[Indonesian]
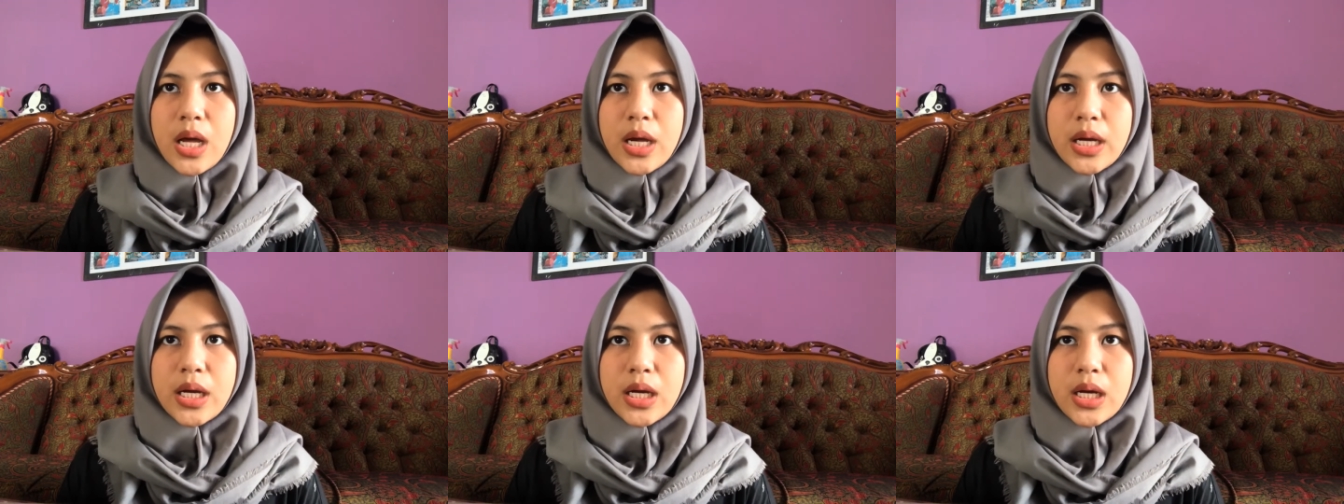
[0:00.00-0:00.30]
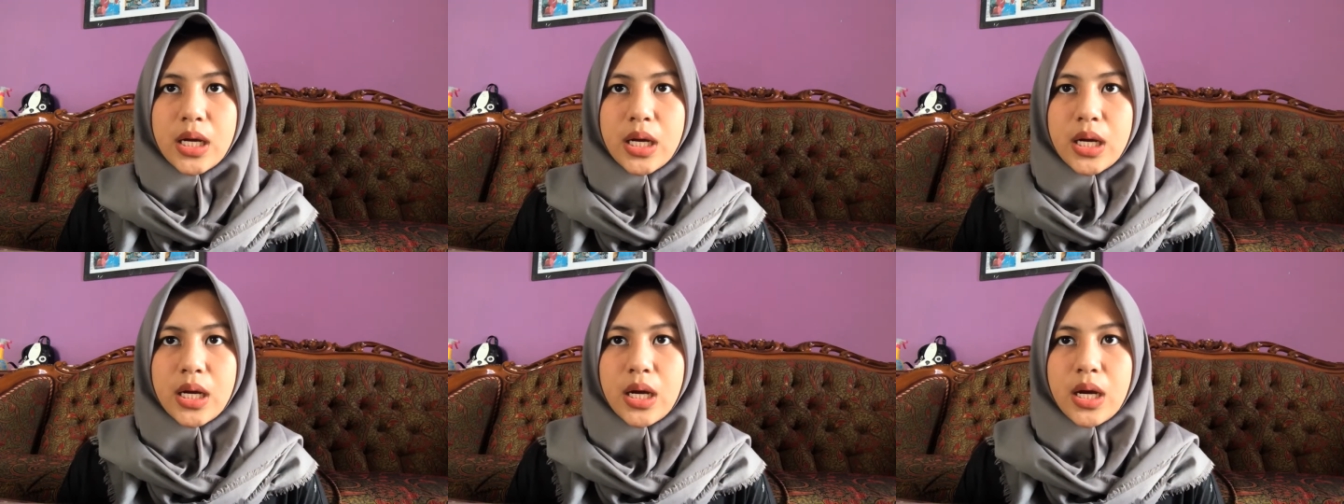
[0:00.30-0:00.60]

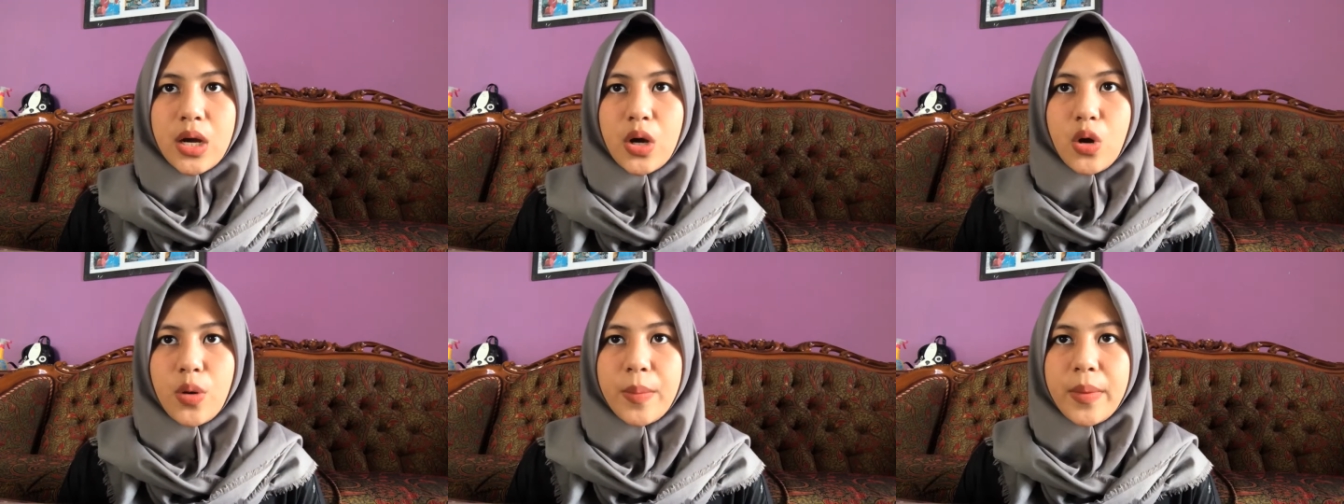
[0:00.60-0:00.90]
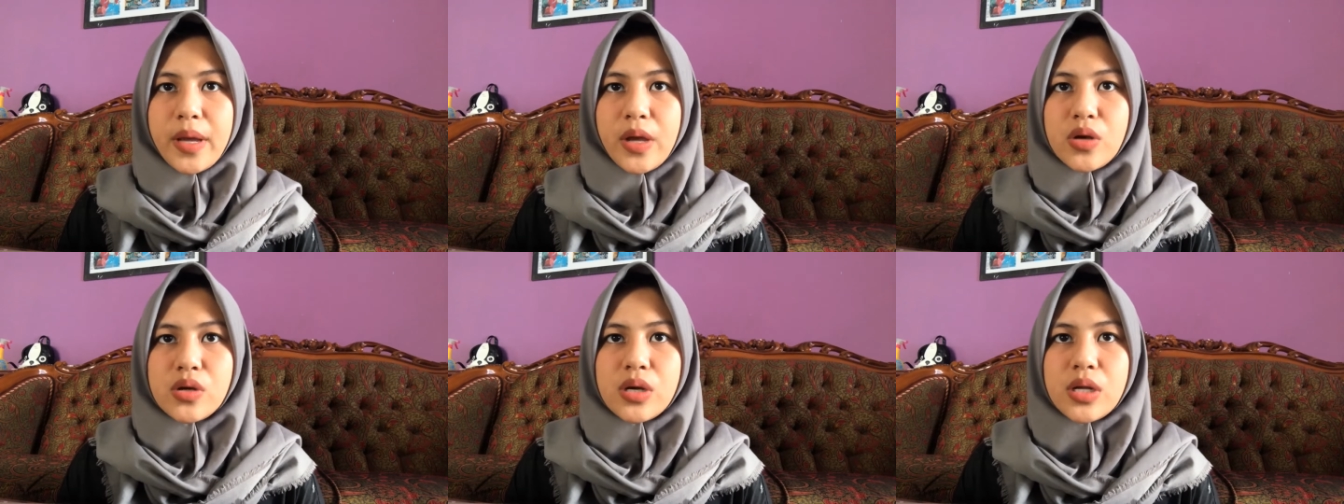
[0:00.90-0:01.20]
Uh,
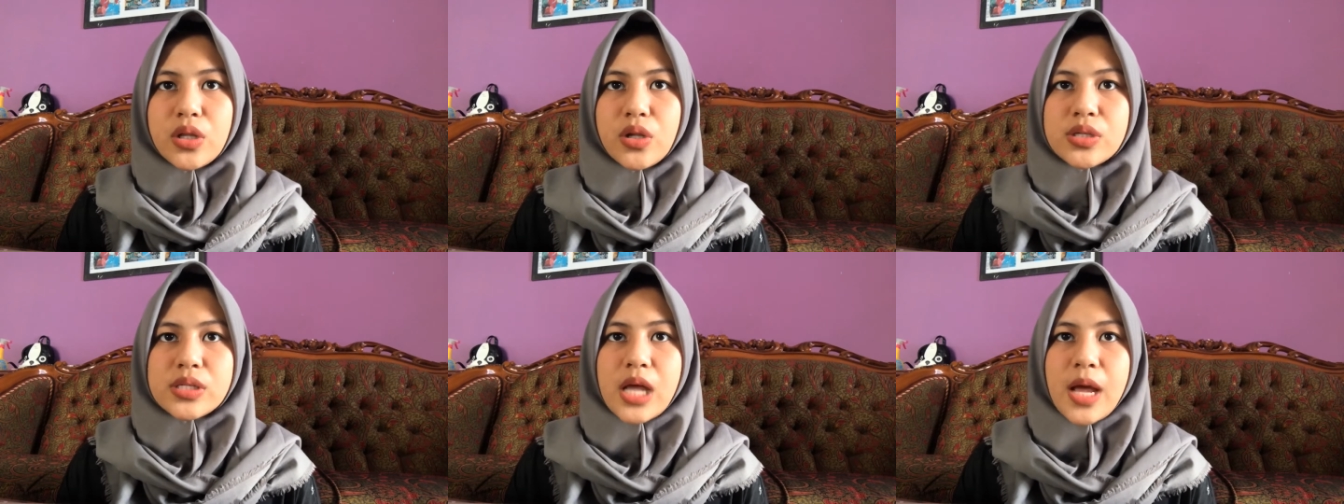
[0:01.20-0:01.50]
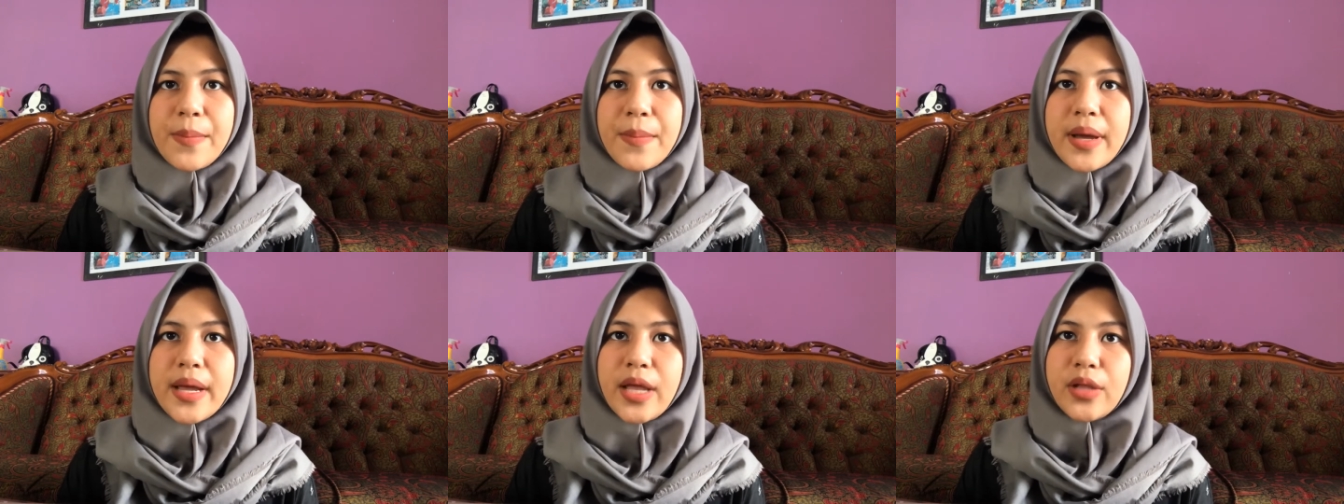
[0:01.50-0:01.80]
homeo atau
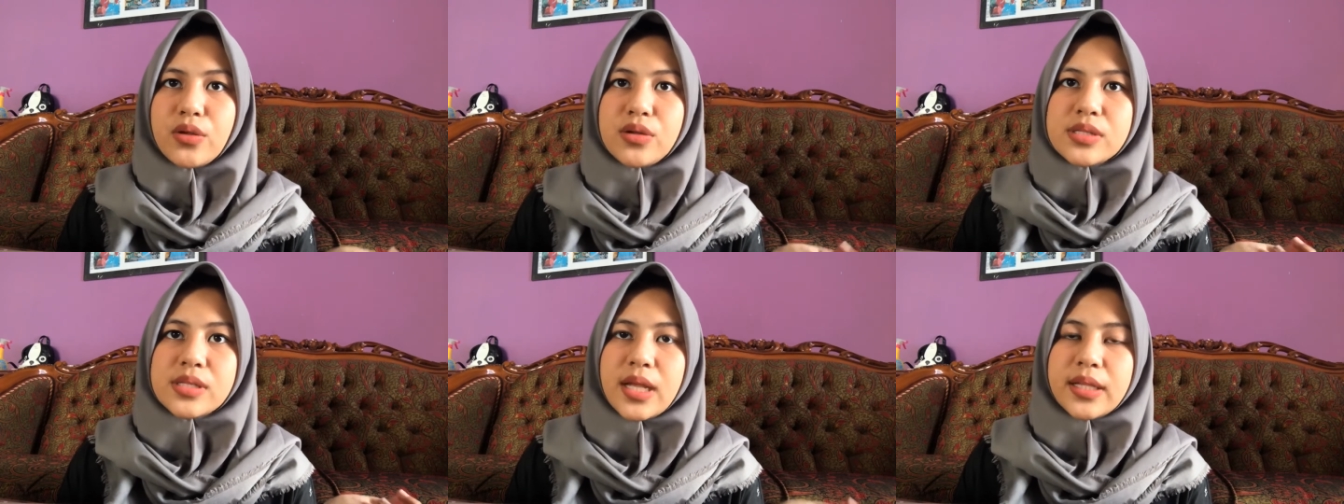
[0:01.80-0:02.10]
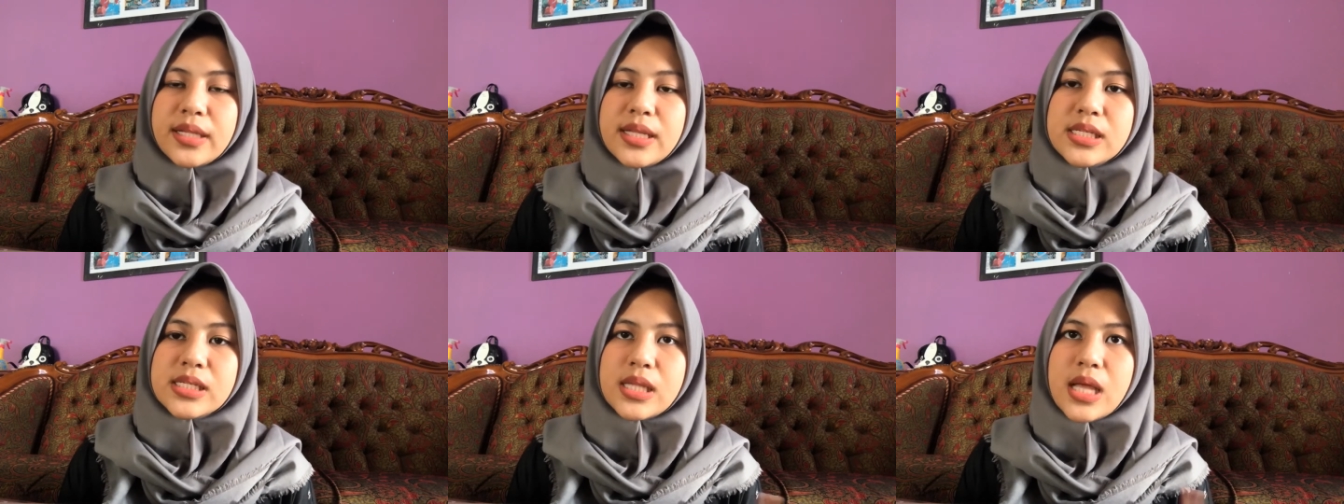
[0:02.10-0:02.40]
sama yaitu
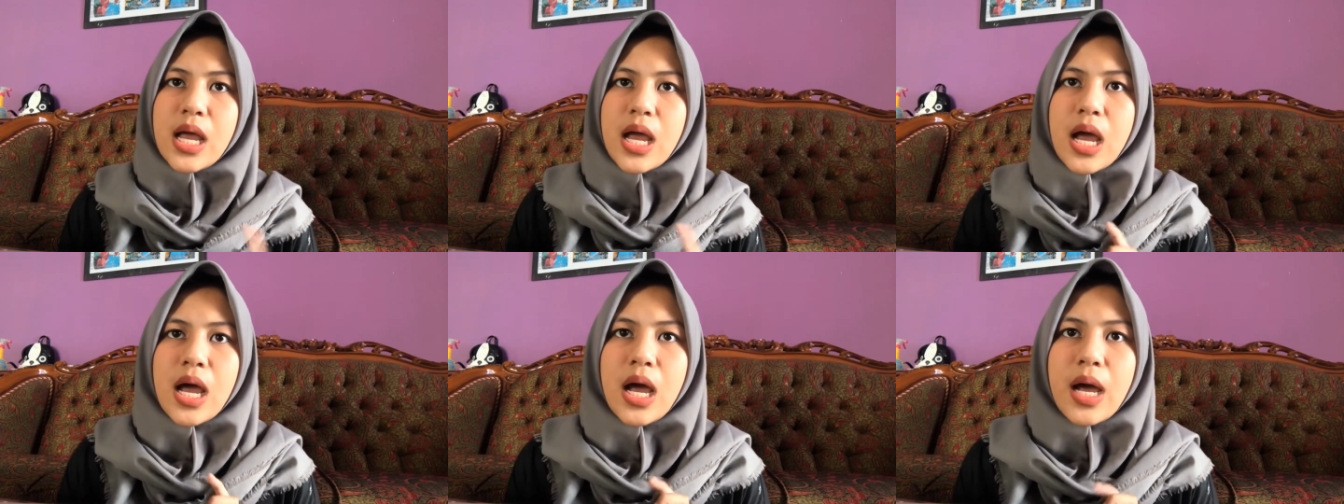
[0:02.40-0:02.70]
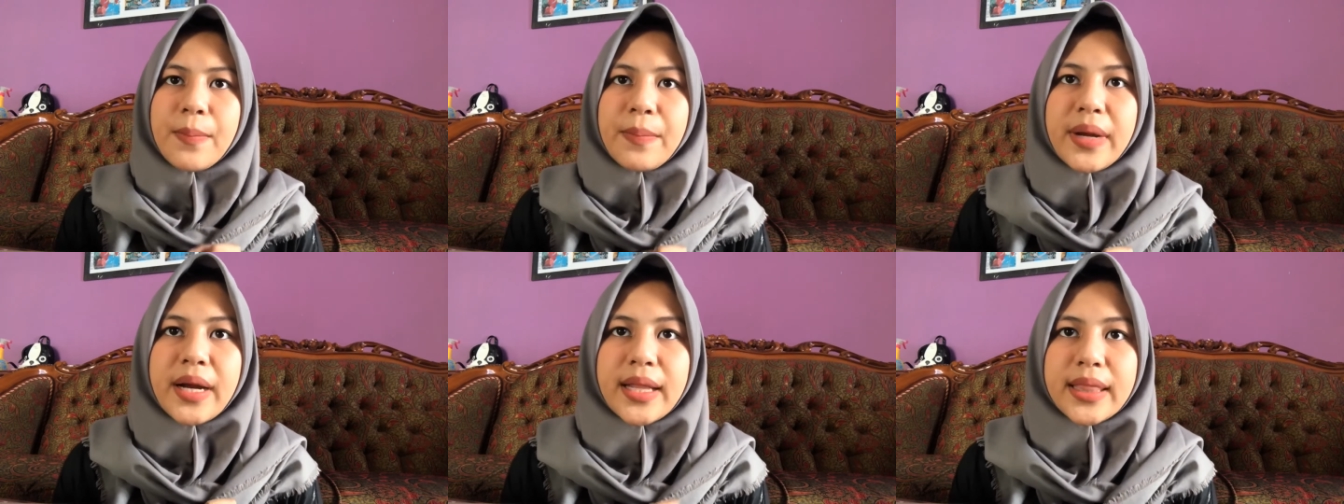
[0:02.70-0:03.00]
statis
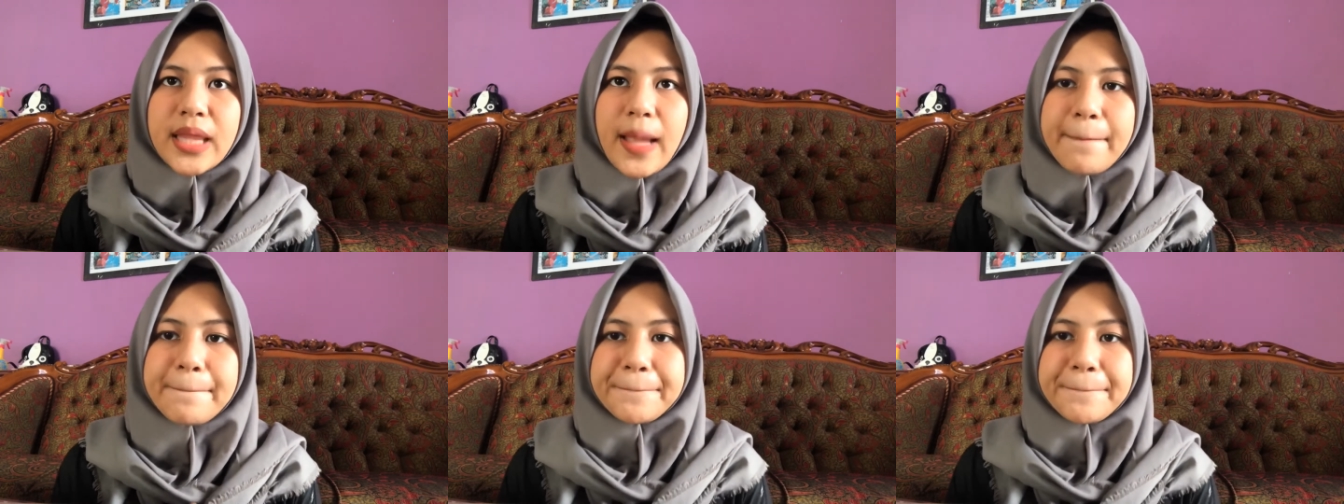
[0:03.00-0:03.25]
menetap.